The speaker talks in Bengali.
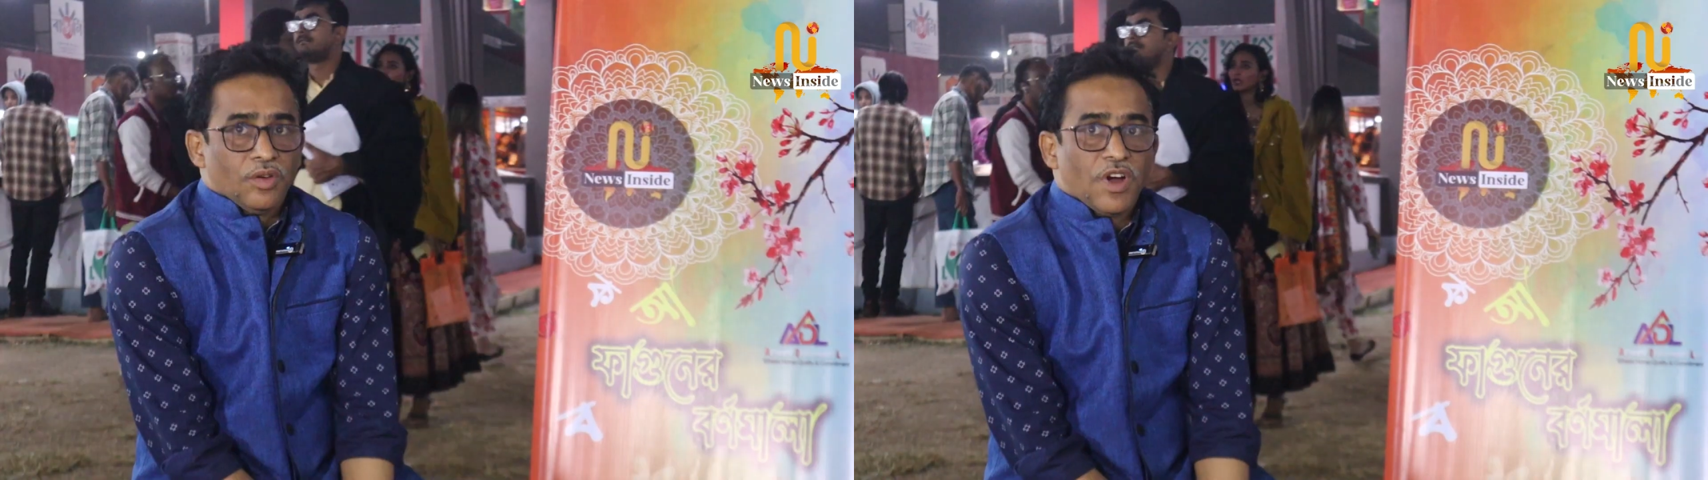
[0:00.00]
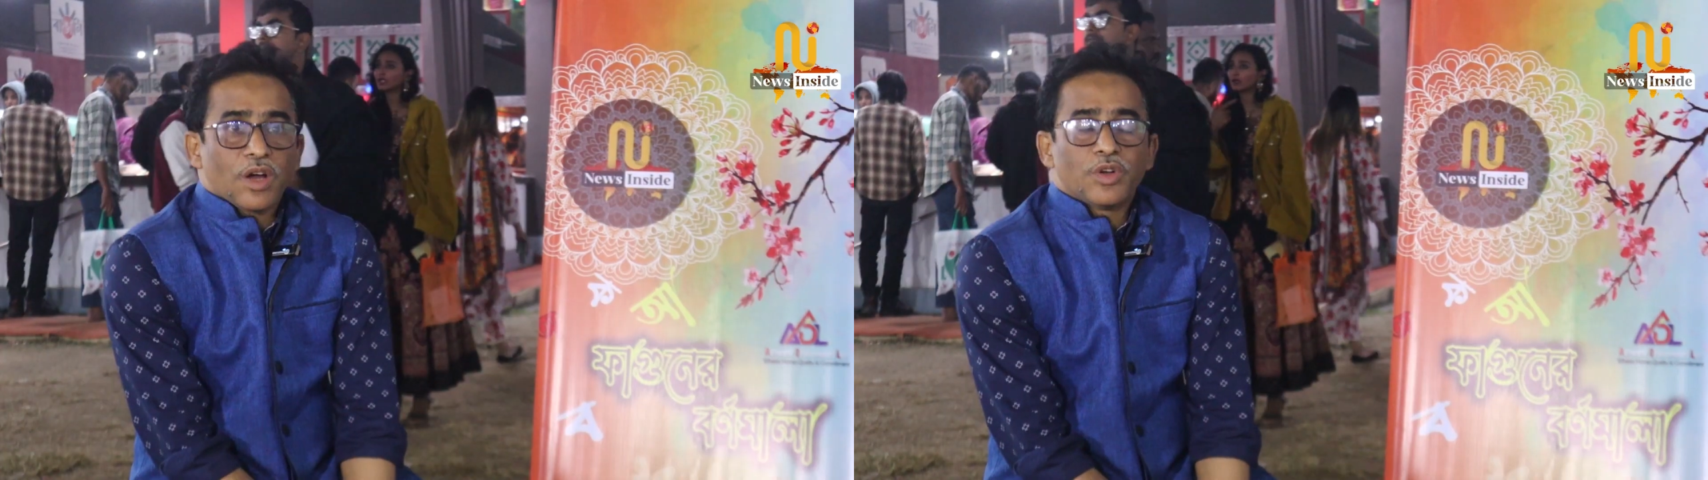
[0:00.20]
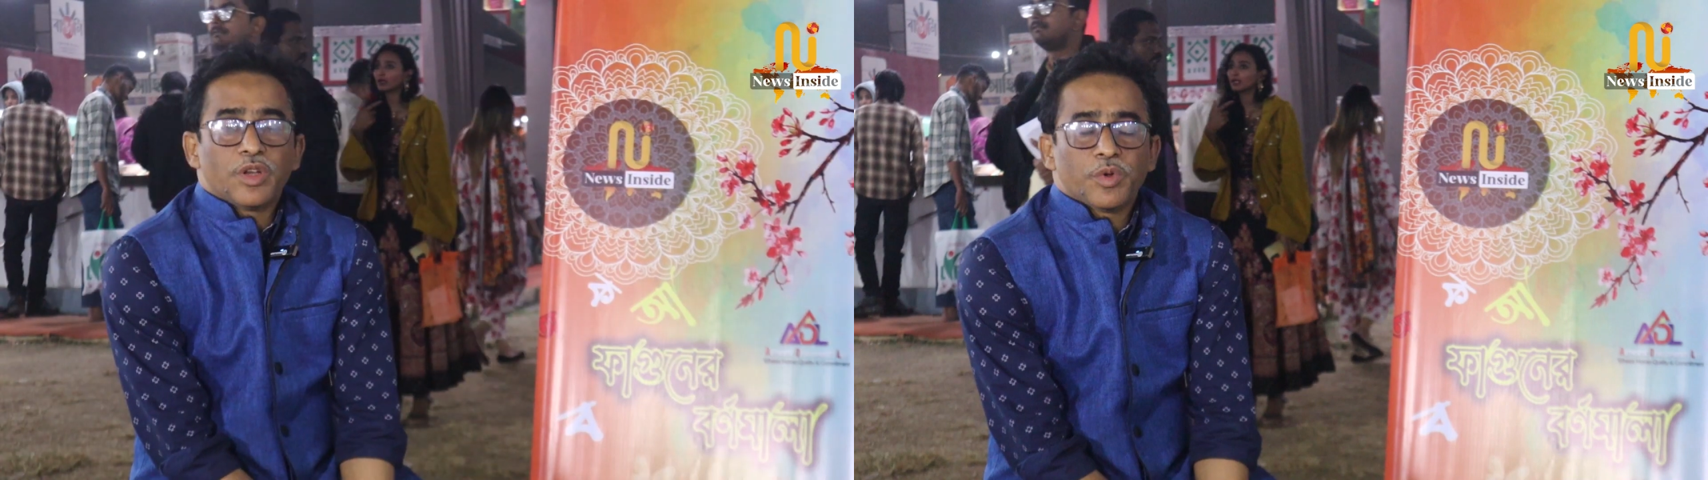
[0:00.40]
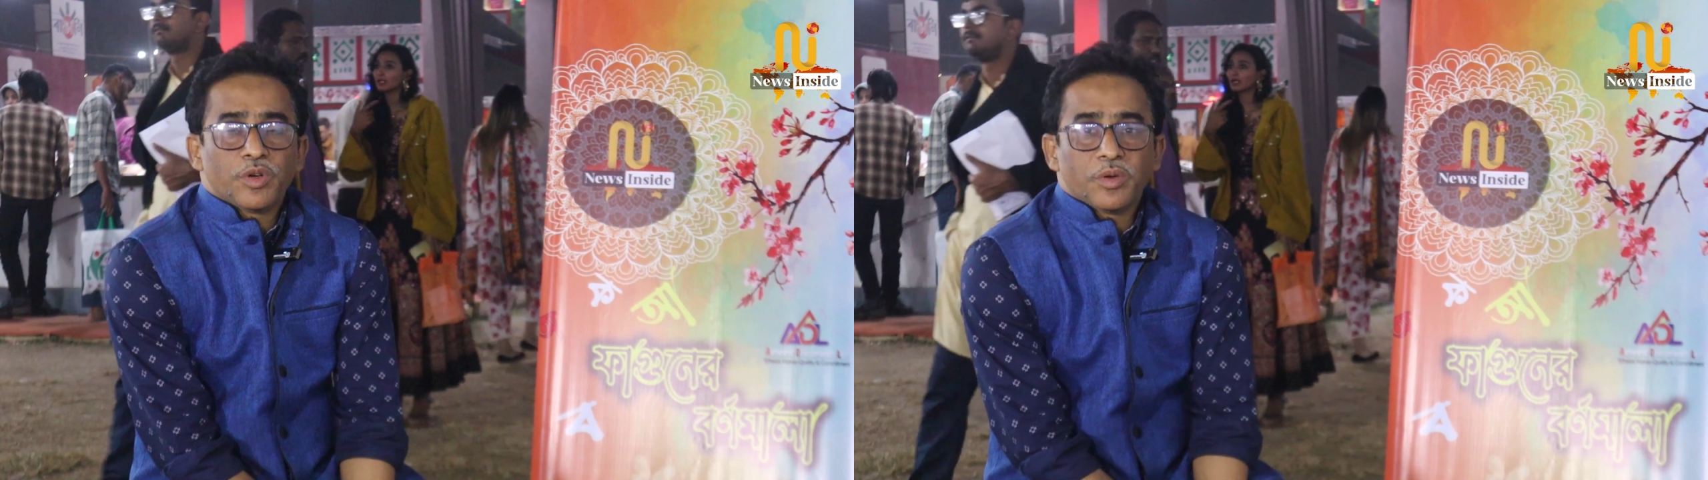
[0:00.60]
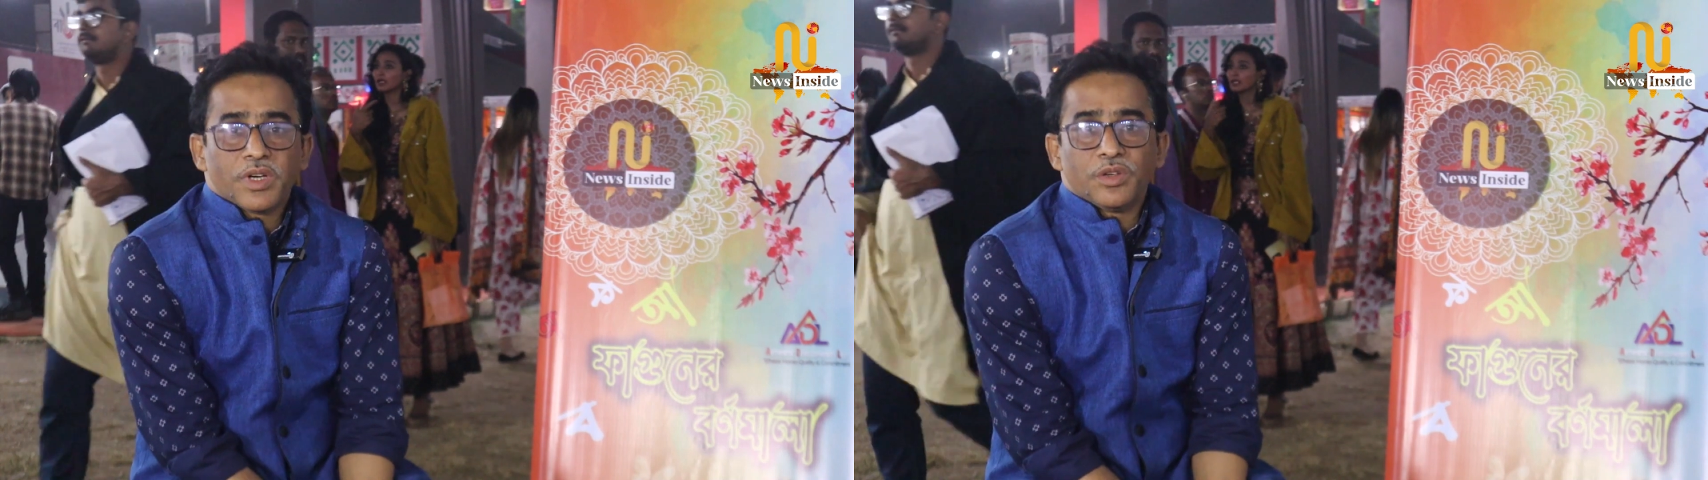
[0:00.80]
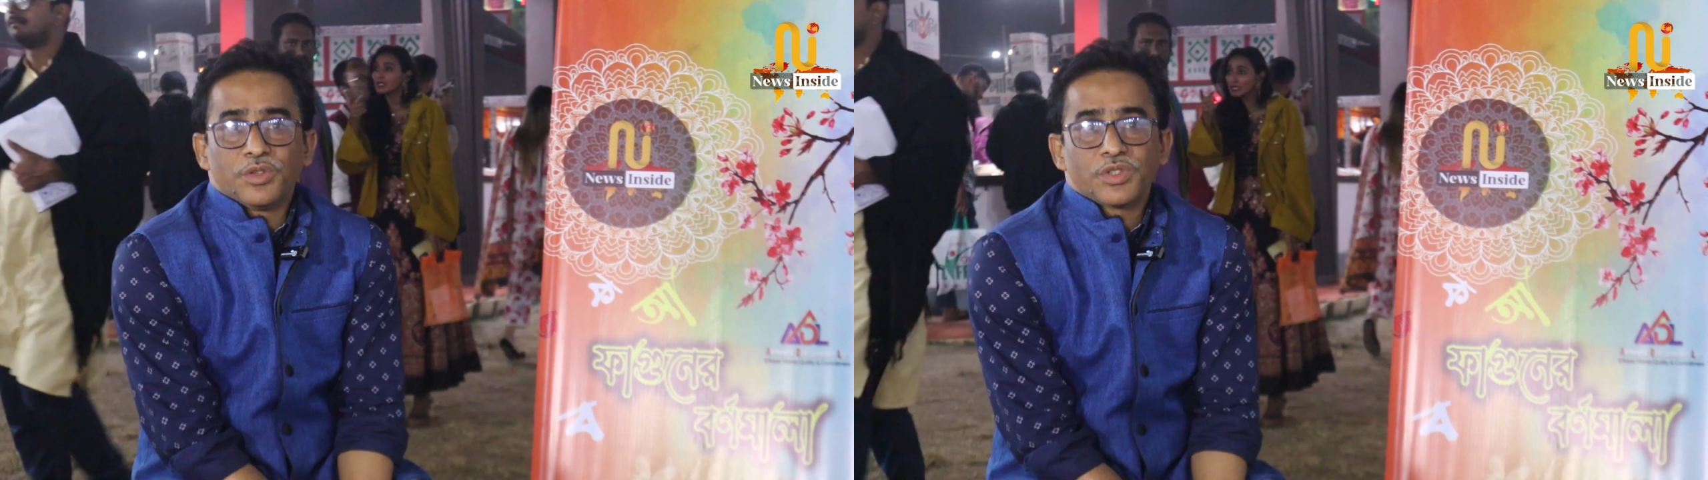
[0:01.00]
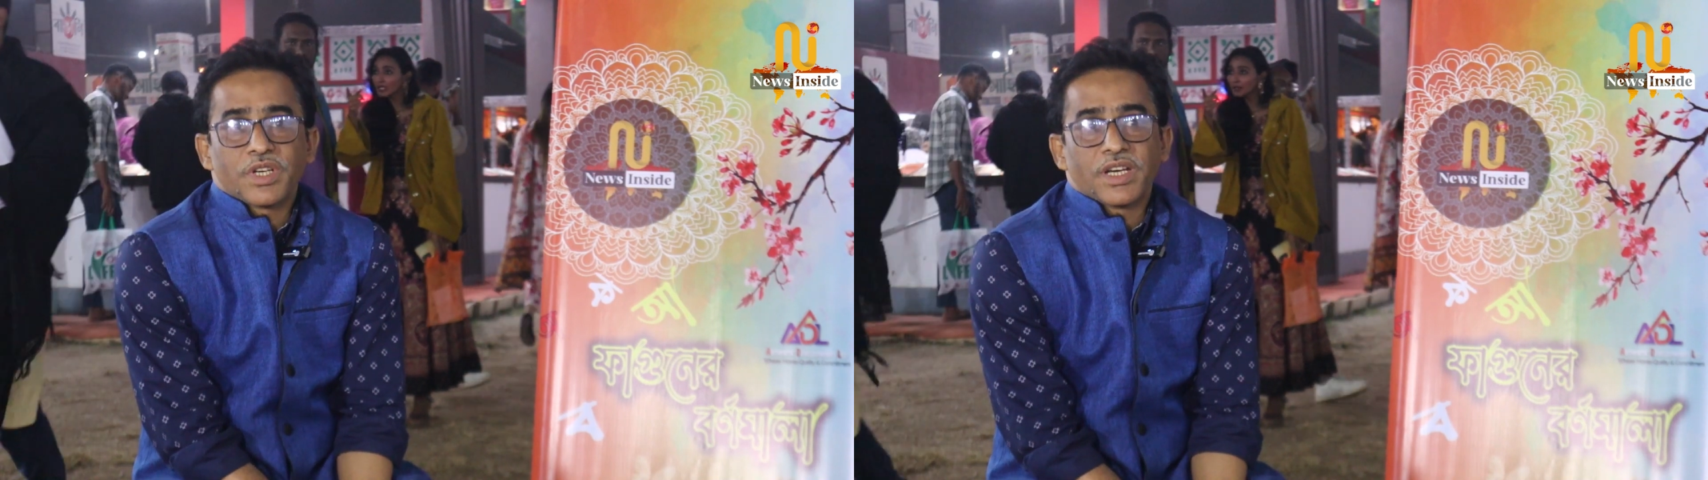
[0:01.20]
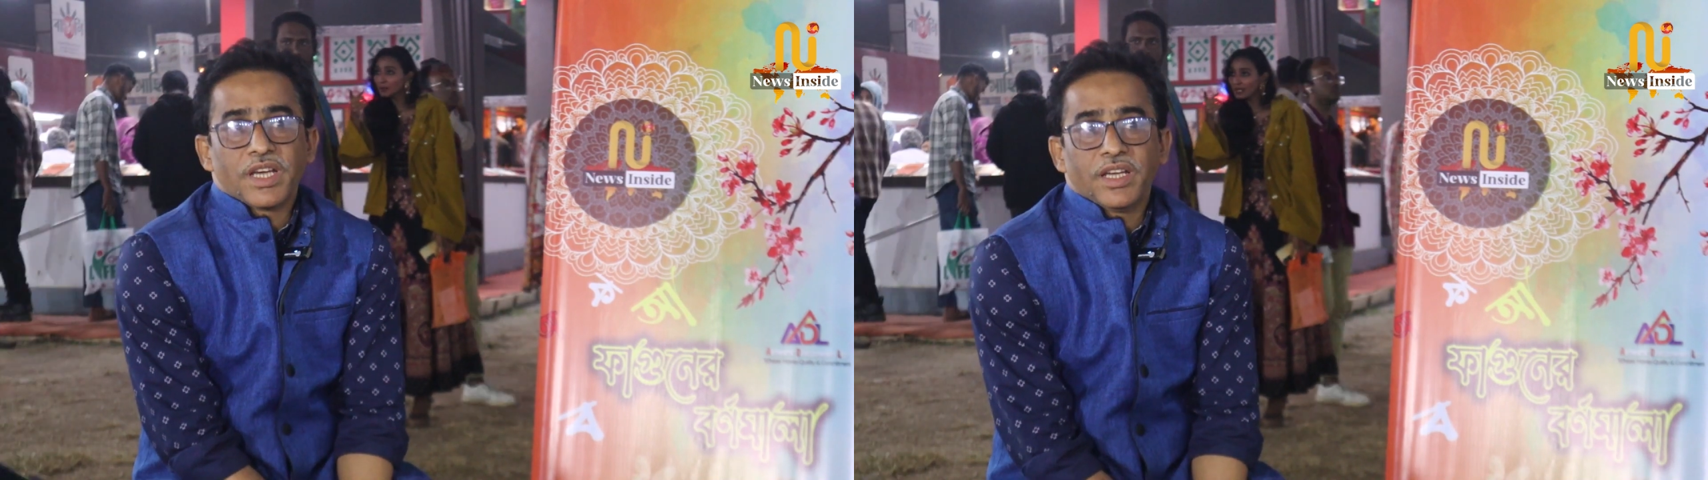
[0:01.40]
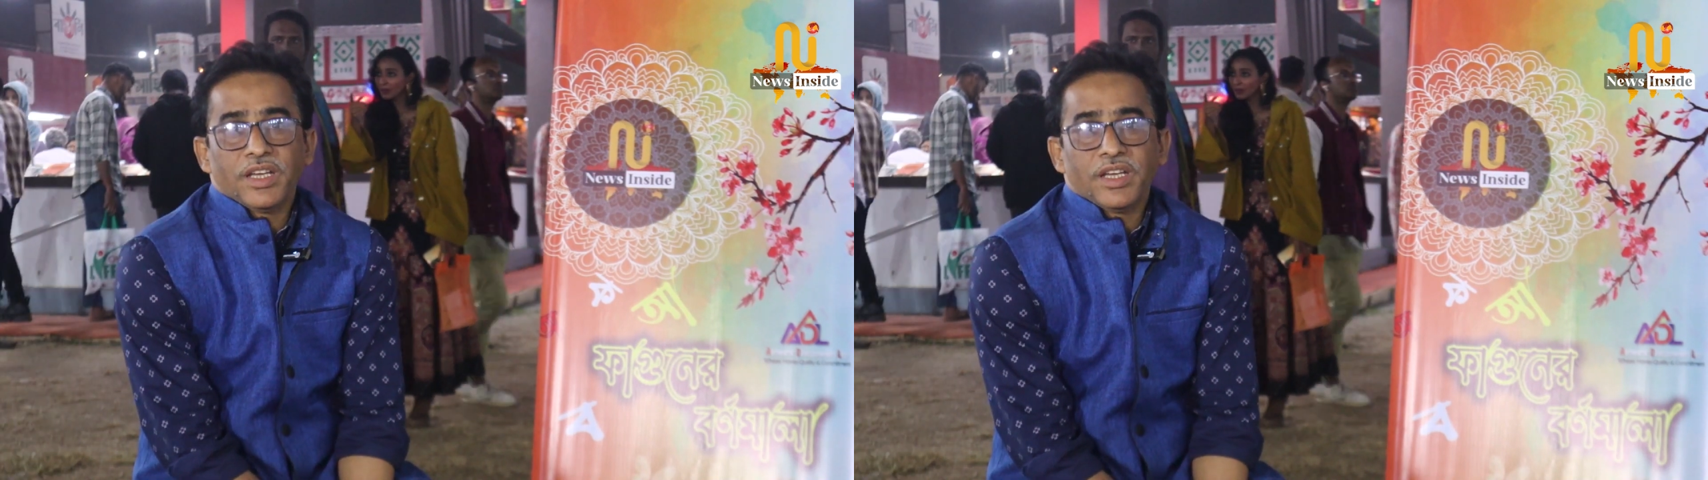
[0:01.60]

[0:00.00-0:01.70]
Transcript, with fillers: ফাগুনের বর্ণমালা অনুষ্ঠানে